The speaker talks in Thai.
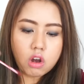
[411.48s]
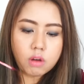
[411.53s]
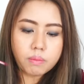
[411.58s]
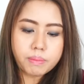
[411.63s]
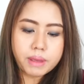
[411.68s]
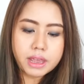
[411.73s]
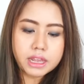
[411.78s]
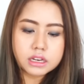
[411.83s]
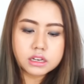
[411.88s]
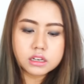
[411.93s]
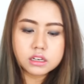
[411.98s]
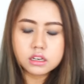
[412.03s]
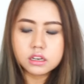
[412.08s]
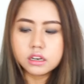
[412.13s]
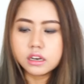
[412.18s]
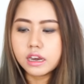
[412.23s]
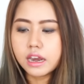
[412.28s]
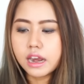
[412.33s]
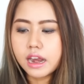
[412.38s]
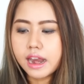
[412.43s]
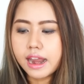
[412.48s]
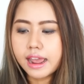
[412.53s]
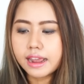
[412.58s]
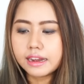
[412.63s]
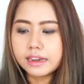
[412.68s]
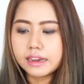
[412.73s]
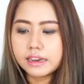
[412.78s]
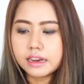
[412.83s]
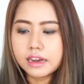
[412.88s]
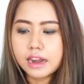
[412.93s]
อกเป็นแดง
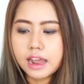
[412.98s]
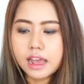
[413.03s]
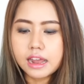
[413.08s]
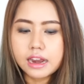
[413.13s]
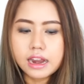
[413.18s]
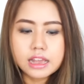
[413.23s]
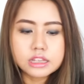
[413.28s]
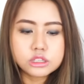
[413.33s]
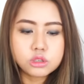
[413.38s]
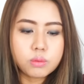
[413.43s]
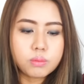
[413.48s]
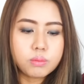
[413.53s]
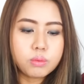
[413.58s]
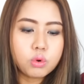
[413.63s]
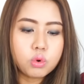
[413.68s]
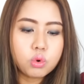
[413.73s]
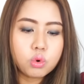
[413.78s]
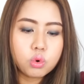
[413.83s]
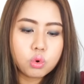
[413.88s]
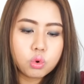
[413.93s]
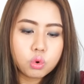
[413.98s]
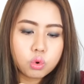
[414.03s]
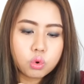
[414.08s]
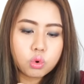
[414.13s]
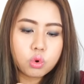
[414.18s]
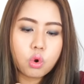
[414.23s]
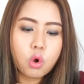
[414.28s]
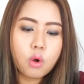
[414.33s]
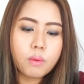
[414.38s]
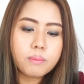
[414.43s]
แดดชมพู
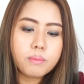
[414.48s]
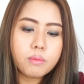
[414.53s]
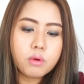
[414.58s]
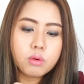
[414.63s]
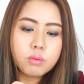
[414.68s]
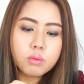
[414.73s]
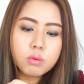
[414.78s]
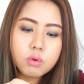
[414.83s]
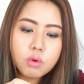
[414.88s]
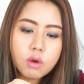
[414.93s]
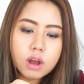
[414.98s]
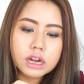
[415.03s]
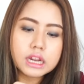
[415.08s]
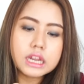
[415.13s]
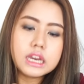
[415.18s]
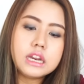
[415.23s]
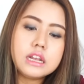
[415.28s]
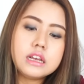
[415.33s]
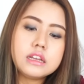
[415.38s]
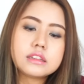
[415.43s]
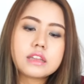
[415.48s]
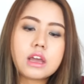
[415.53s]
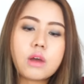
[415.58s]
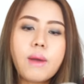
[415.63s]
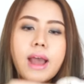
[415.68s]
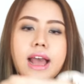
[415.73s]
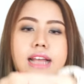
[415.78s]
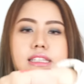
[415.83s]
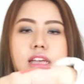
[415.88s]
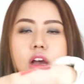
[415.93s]
อมม่วงนิดนึงแต่
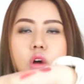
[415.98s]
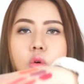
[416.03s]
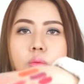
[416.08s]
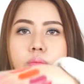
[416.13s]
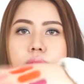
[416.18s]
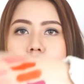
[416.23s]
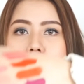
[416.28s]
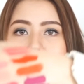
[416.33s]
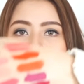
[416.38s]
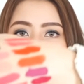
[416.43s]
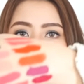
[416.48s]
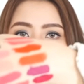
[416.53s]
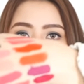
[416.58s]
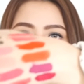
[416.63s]
ว่าอาจจะอมแดงมา